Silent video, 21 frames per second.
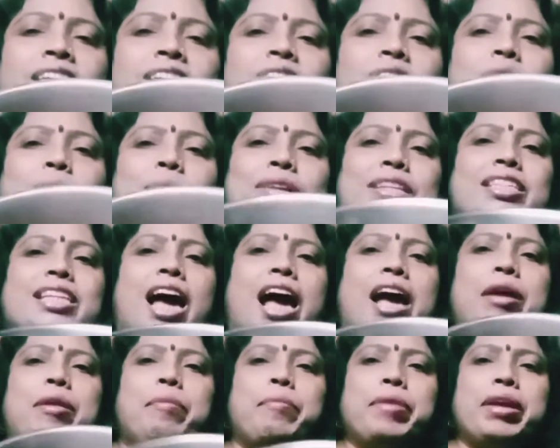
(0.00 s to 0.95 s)
তো আমার
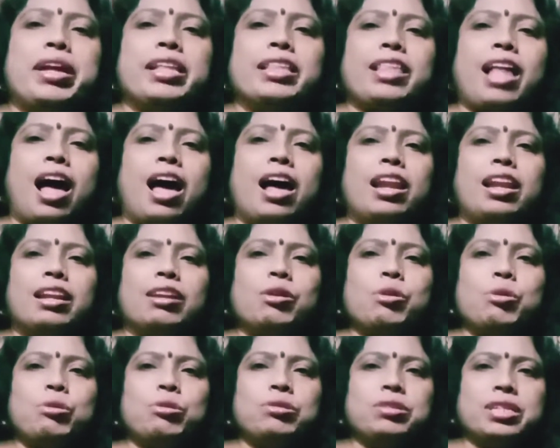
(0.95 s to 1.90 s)
জায়ের মেয়ে তাল
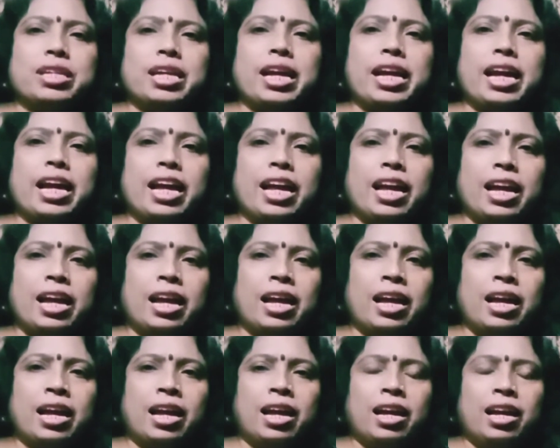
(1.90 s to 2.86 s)
ঘষে
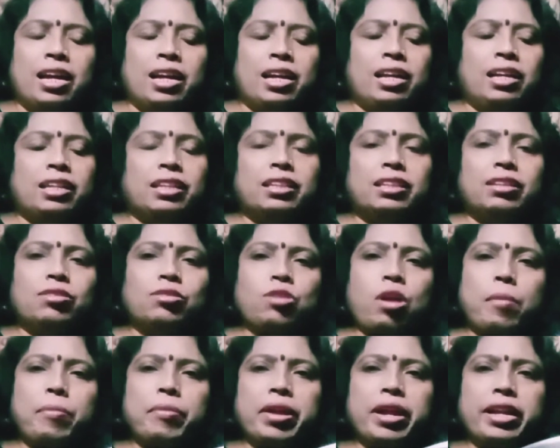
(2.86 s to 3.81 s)

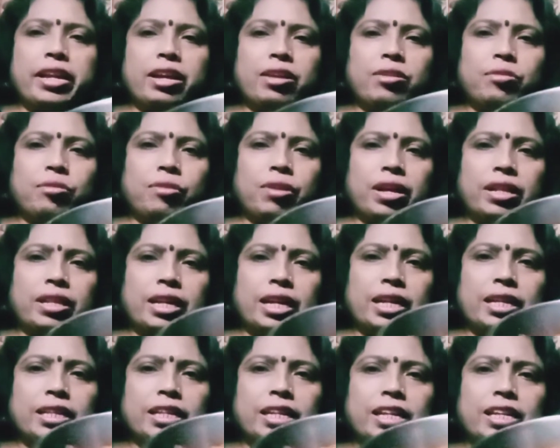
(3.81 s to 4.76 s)
সব রেডি করে
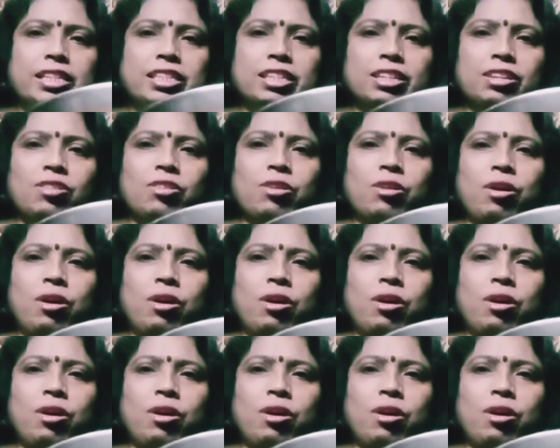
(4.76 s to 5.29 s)
দিয়ে দিয়েছিল